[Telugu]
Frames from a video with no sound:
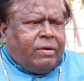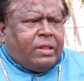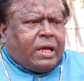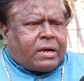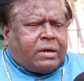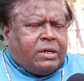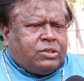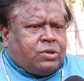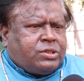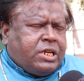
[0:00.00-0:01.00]
లేదు అక్కడి
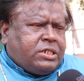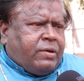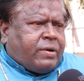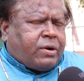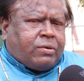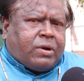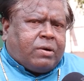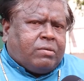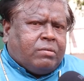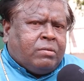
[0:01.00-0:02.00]
నుంచి వచ్చేసాం ఇక్కడ
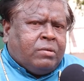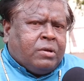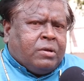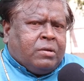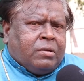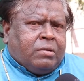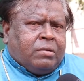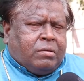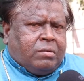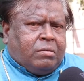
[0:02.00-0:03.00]
ఉన్నాం hmm.
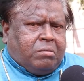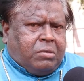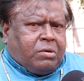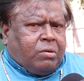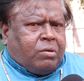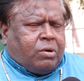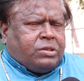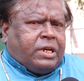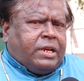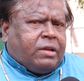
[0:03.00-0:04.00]
ఇంకో ఇంకో
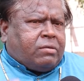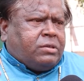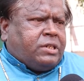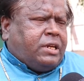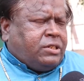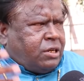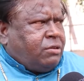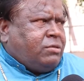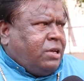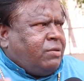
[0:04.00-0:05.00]
జర్నీ ఇంకో జర్నీ
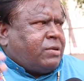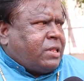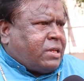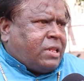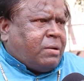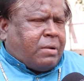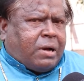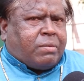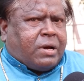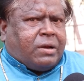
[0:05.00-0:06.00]
జరుగుతూనే ఉంటుంది కదా
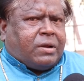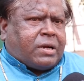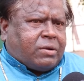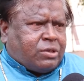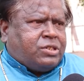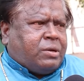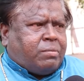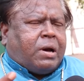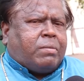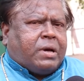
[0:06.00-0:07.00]
బాబుగారు ఇక్కడికి వచ్చారు
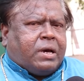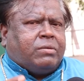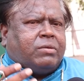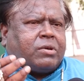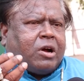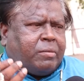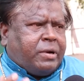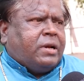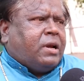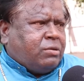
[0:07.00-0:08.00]
బాబుగారు
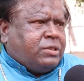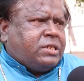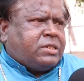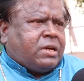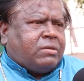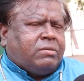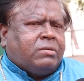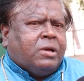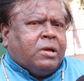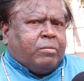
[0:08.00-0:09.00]
కామెడీని లవ్ చేశారు
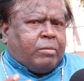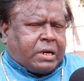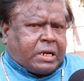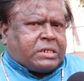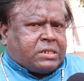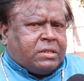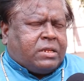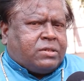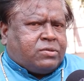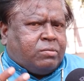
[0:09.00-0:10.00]
మా కష్టం
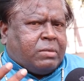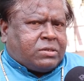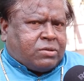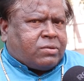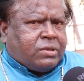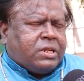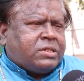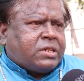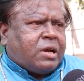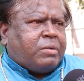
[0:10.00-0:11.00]
తెలుసు మా సుఖం
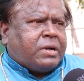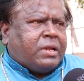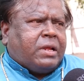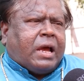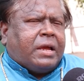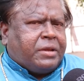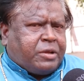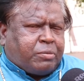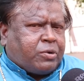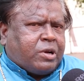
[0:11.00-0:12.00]
తెలుసు కాబట్టి
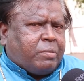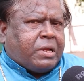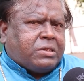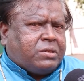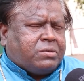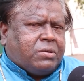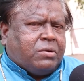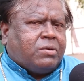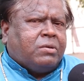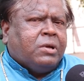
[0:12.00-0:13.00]
ఆయనకి ఇప్పుడున్న పరిస్థితుల్లో